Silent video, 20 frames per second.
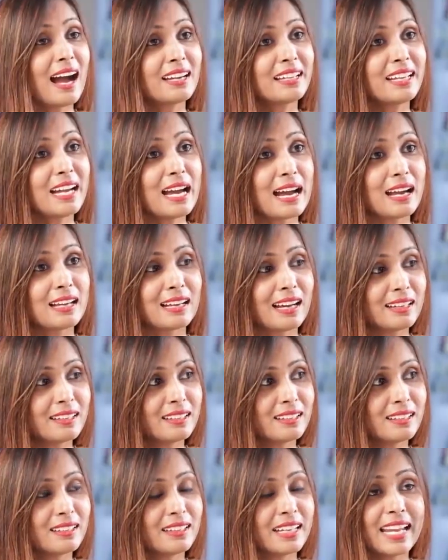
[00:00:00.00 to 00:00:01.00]
అంటే
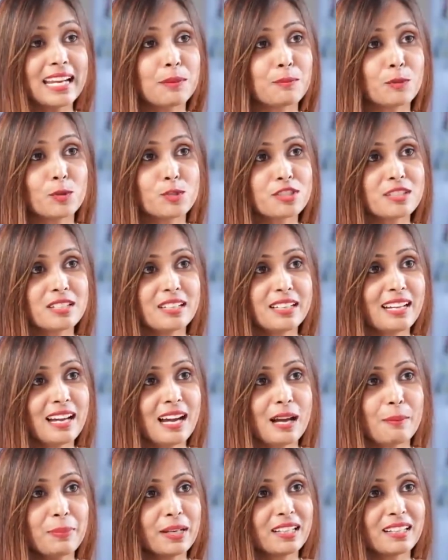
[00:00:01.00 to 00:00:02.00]
నేను ఎమోషనల్లీ
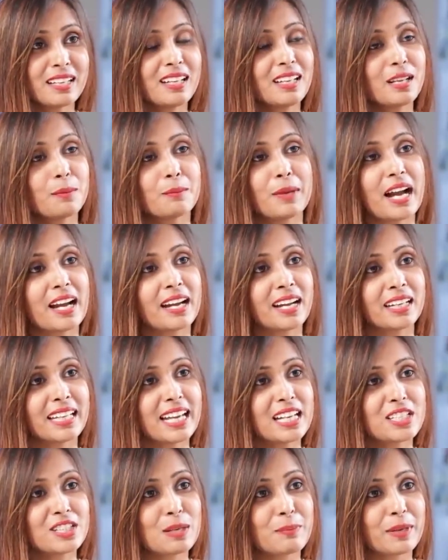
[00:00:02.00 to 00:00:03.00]
ఆ పిల్లకి నేను బాగా
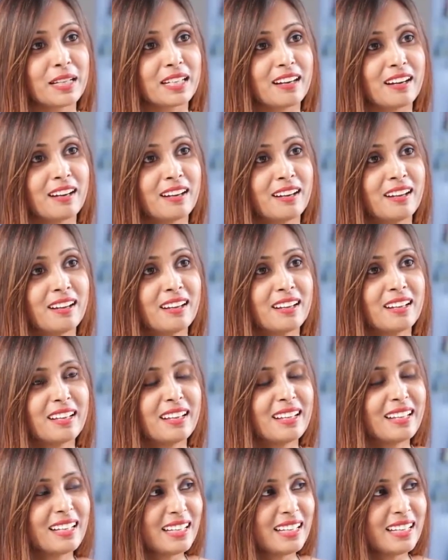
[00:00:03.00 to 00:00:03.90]
అటాచ్ అయిపోయినా ఓకే